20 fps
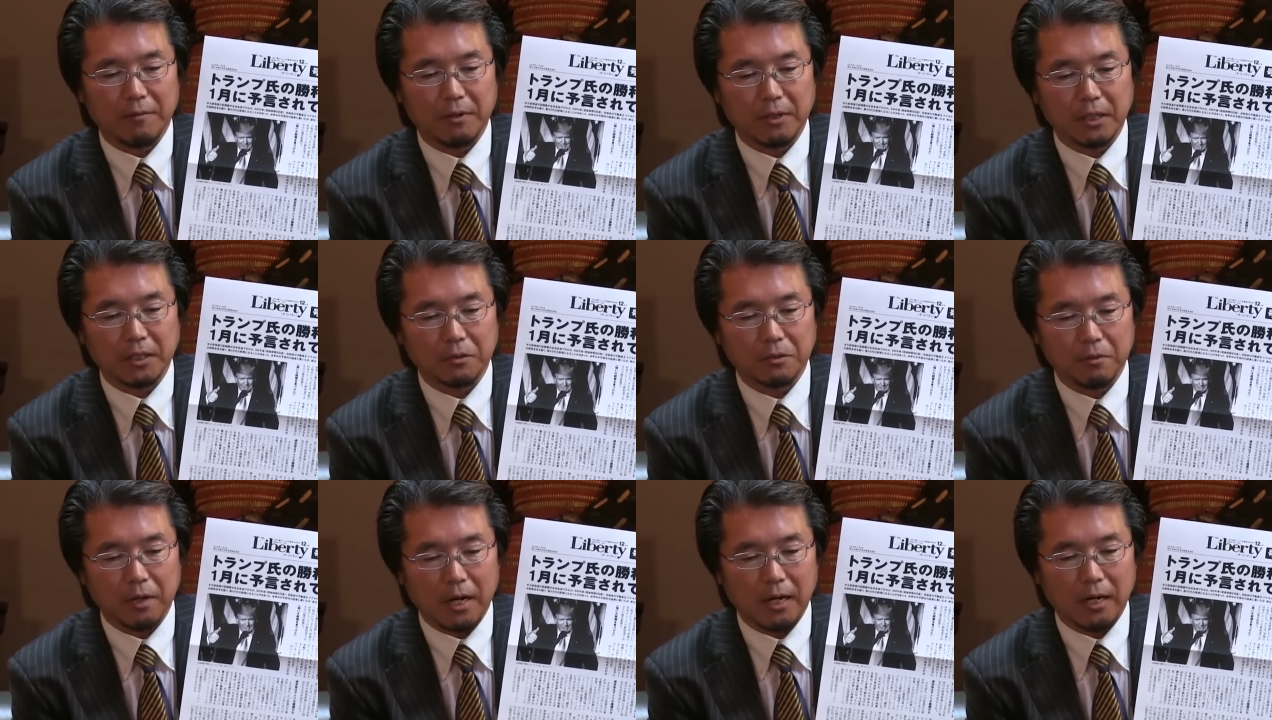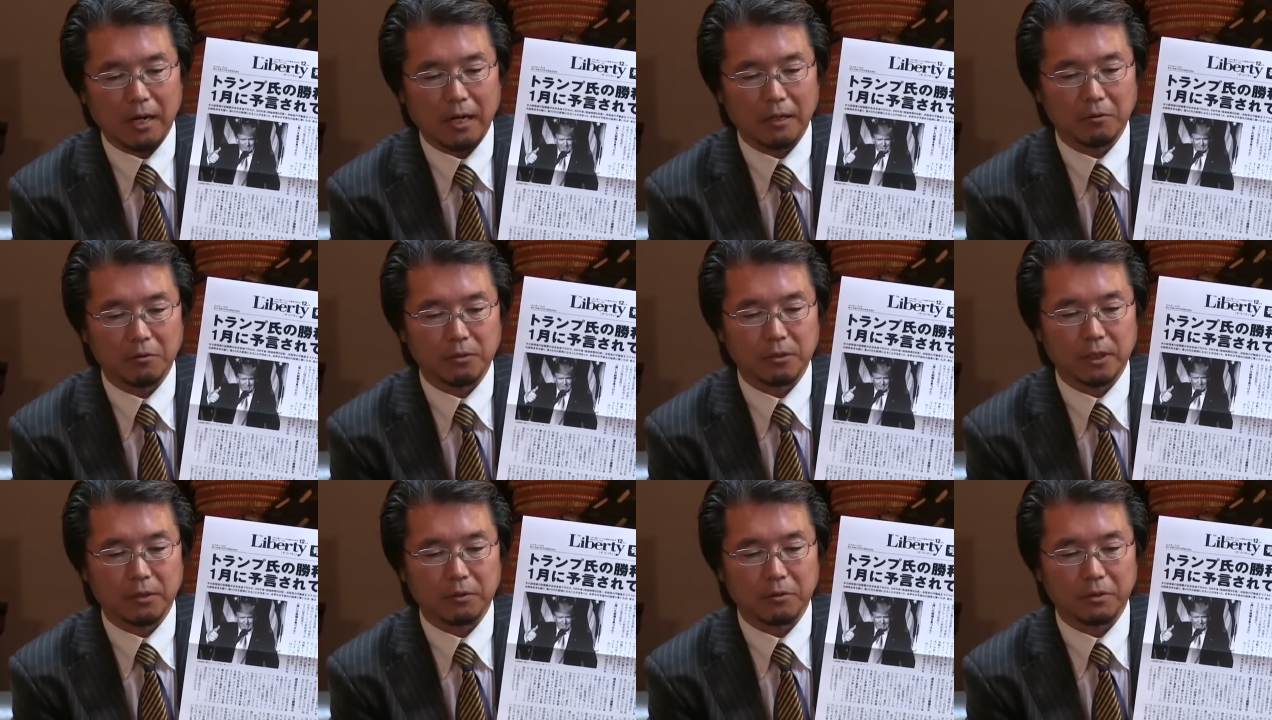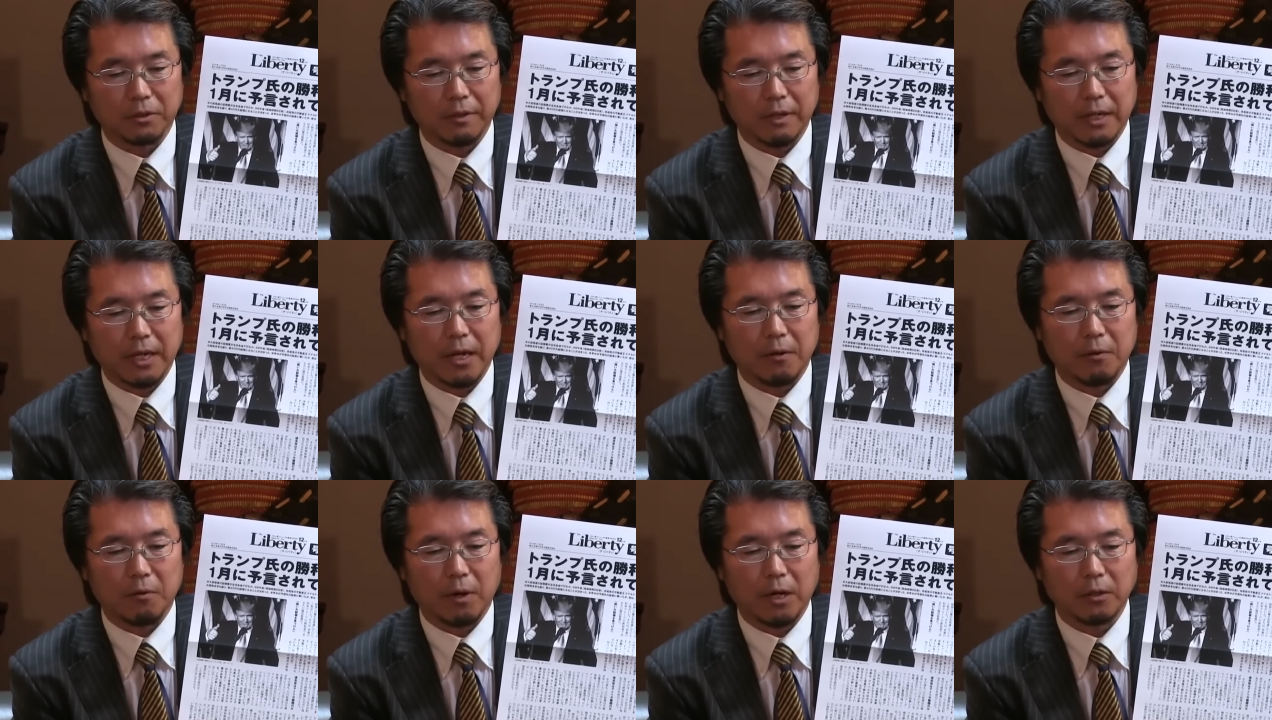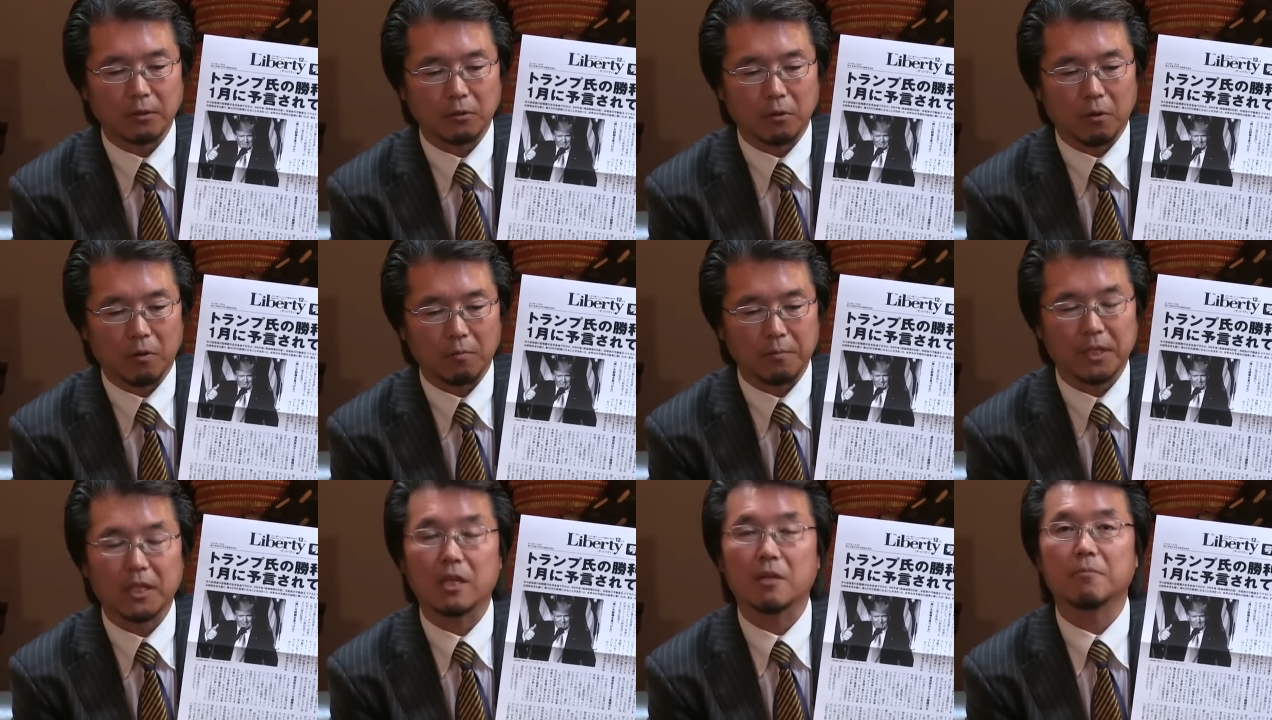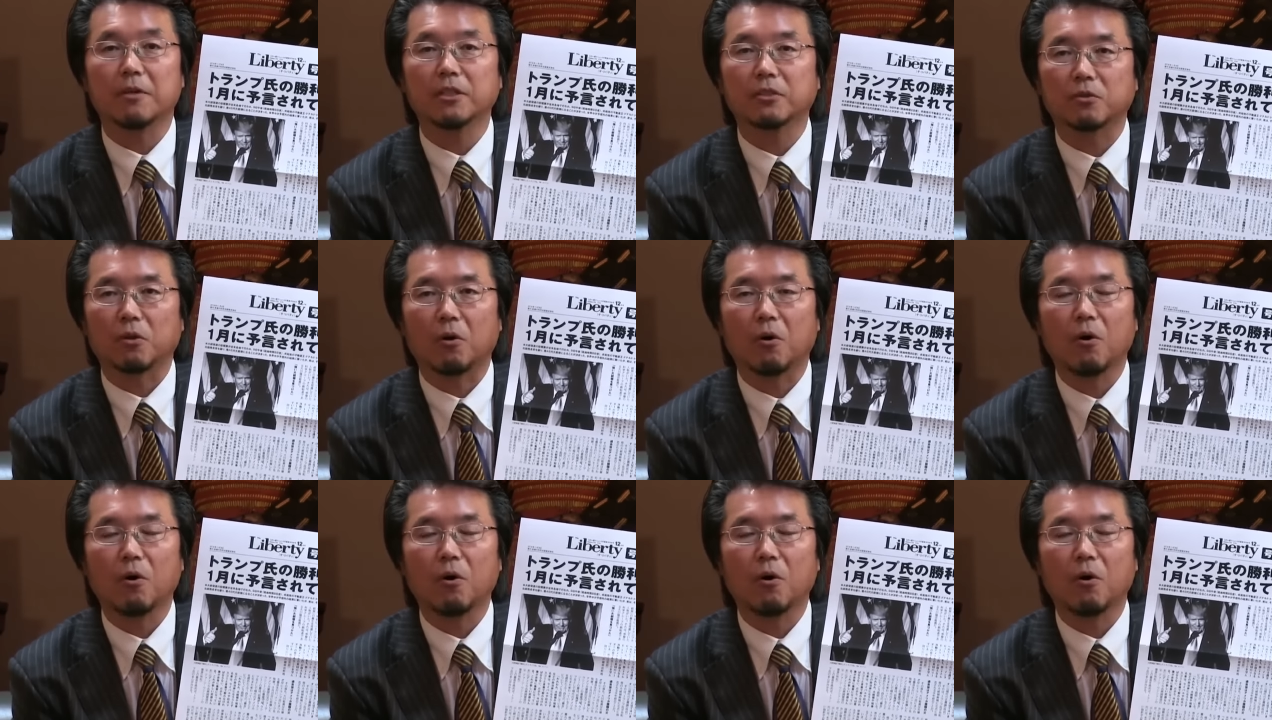私は可能性としては結構あると見ていますと